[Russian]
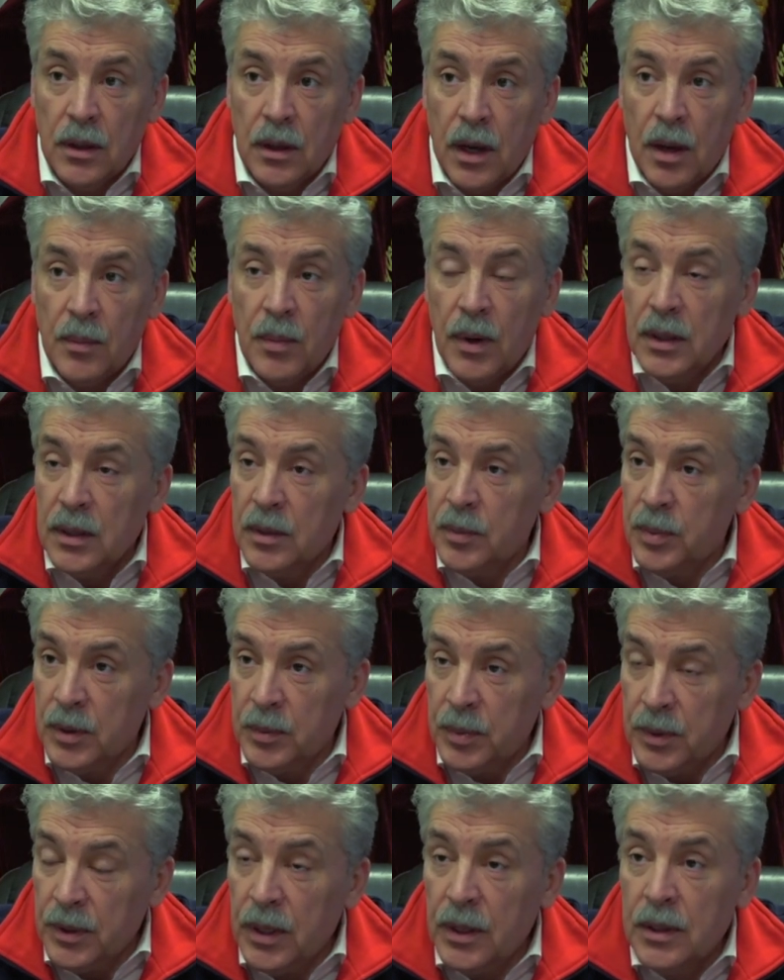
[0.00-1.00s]
а малые
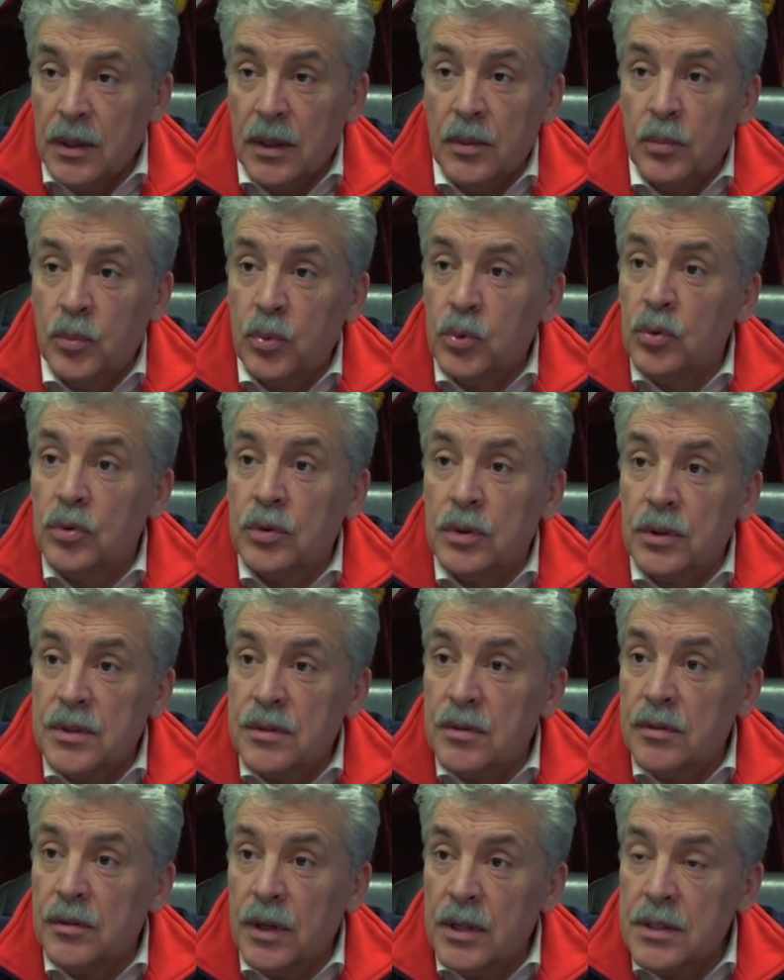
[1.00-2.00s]
предприятия будут
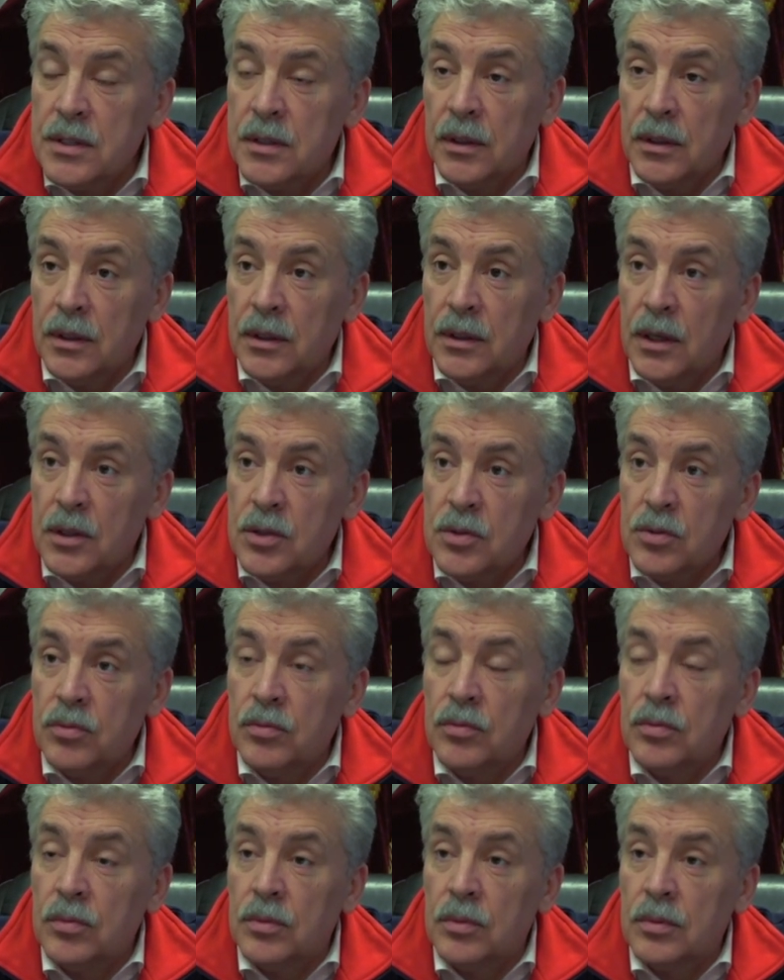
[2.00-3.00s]
развиваться и даже э,
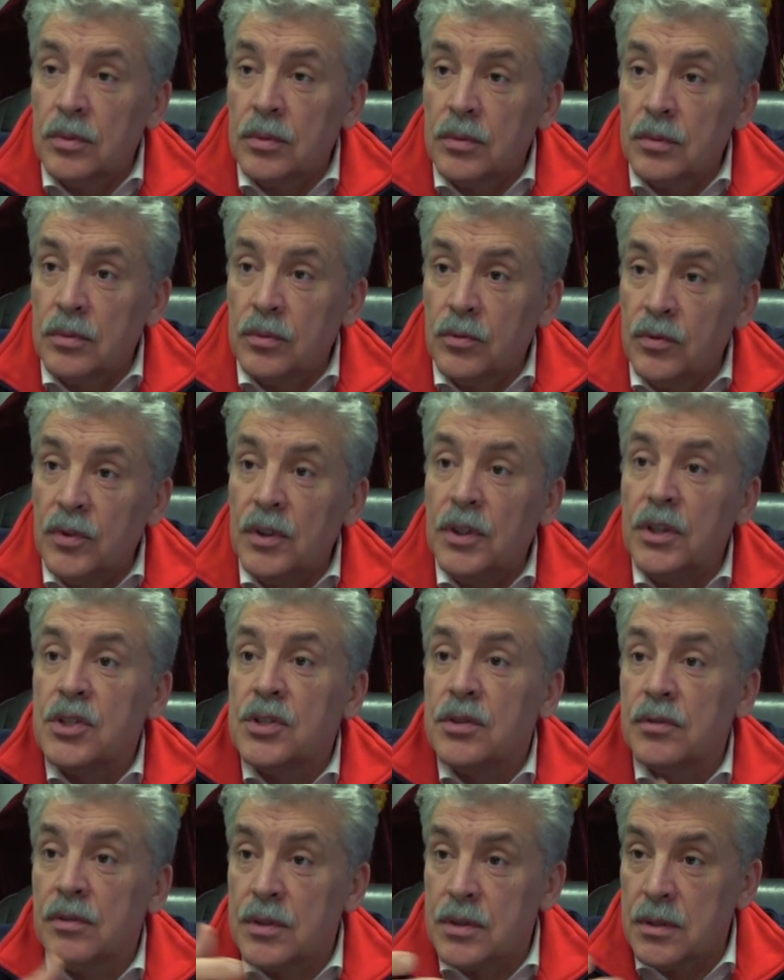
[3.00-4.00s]

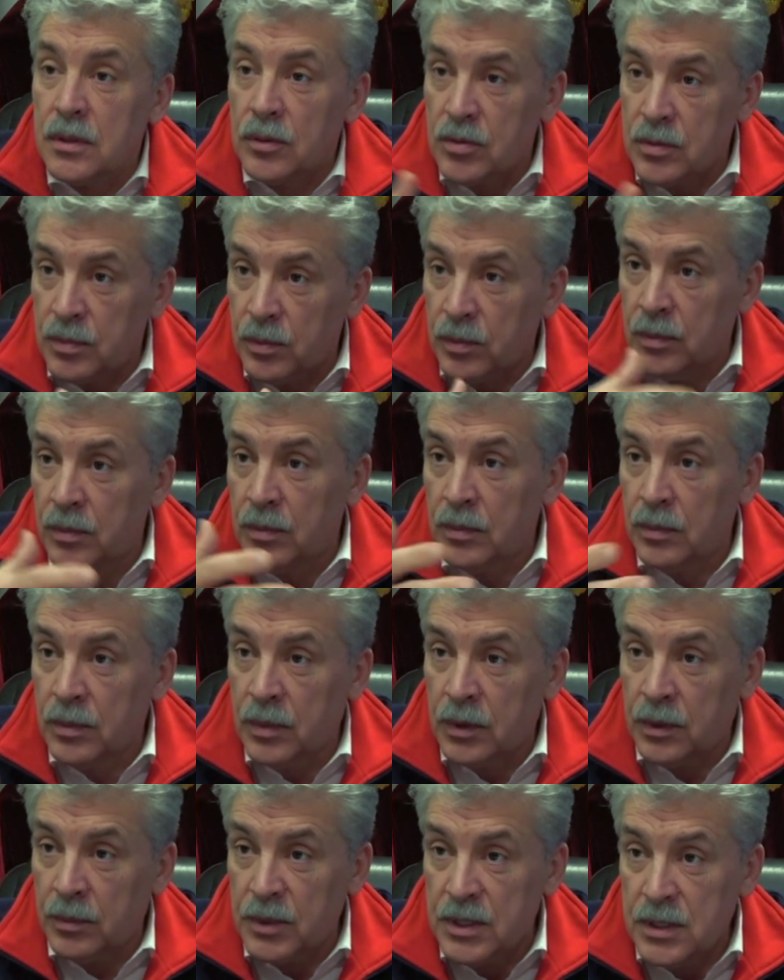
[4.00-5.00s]
увеличиваться. То есть
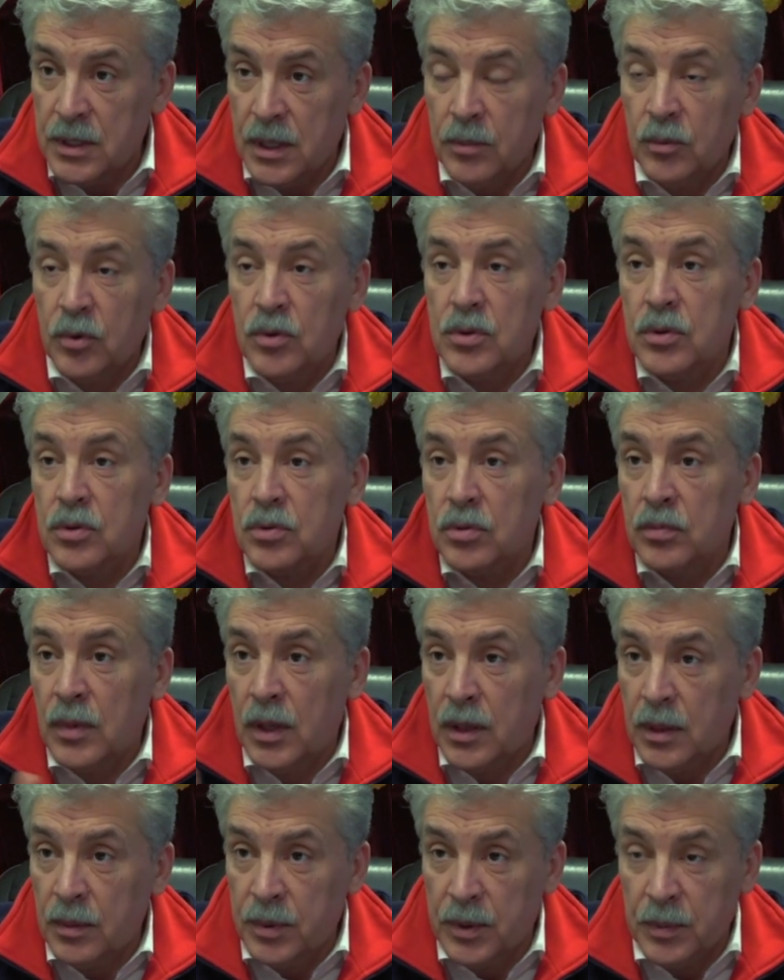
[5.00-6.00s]
мы знаем точно, что
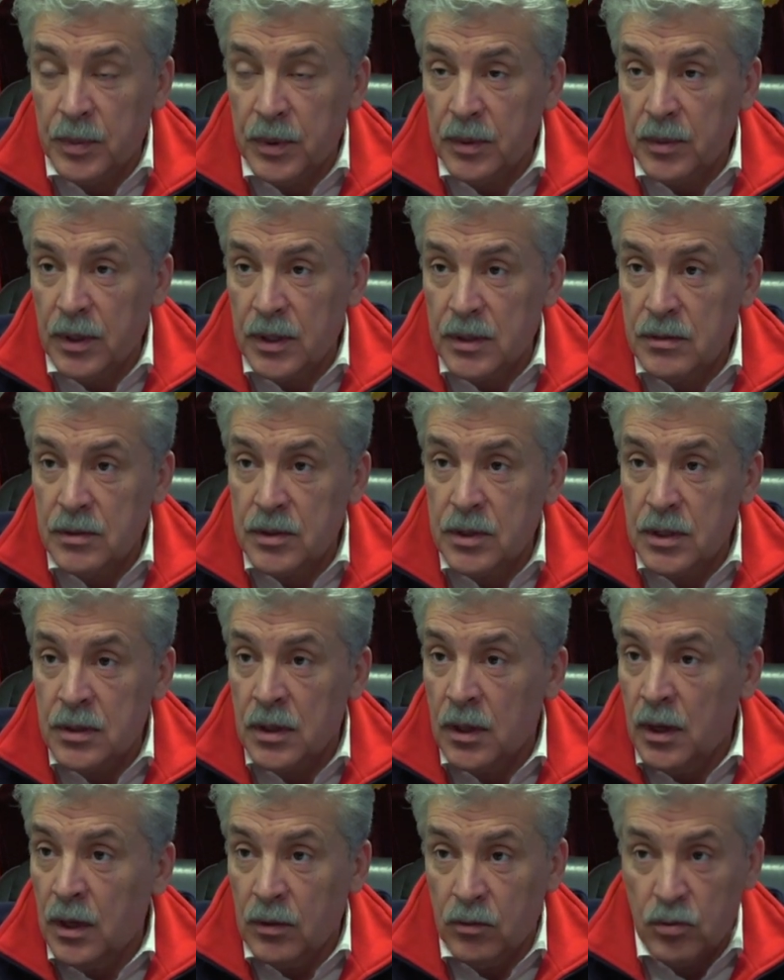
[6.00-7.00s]
малое предпринимательство сейчас
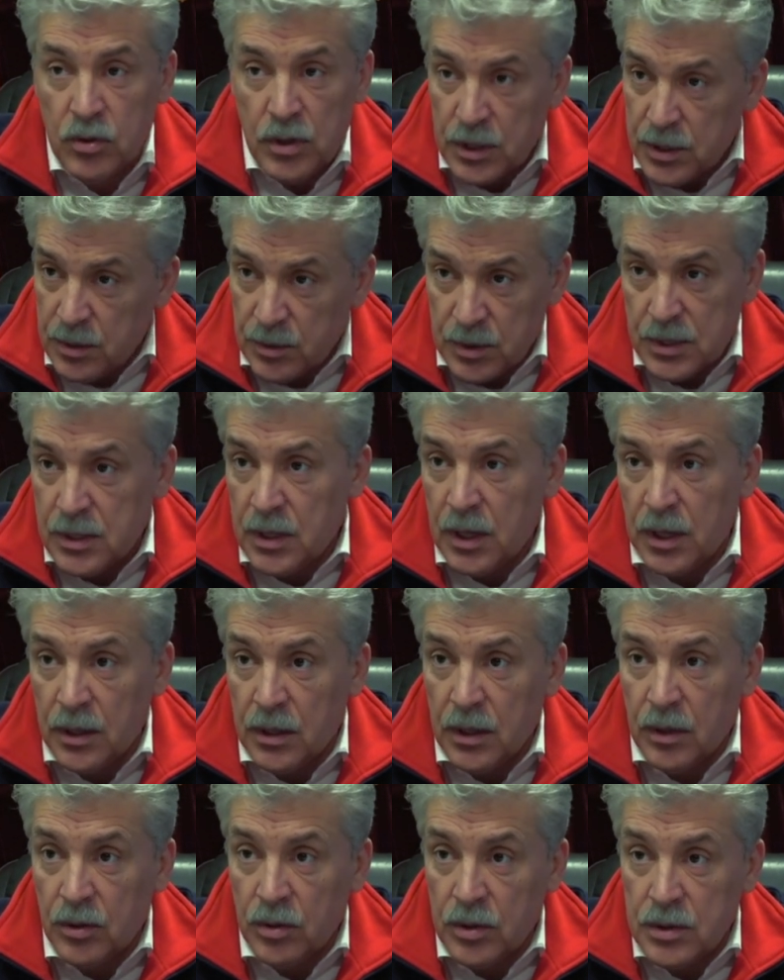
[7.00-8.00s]
в ужасном состоянии
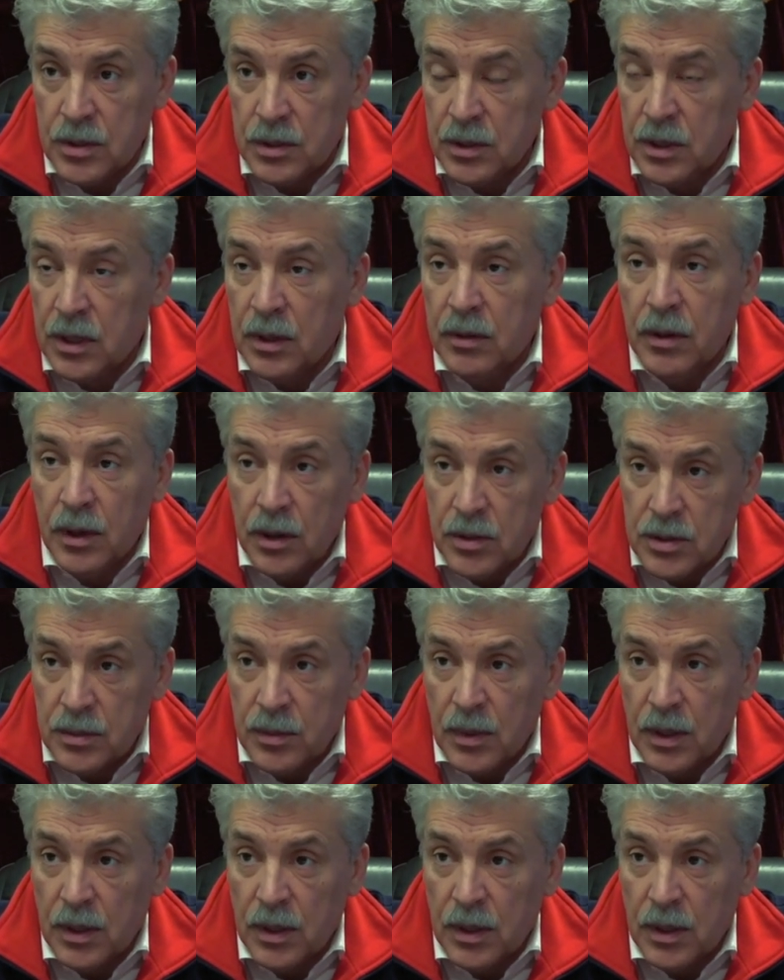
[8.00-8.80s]
находится. Закрываются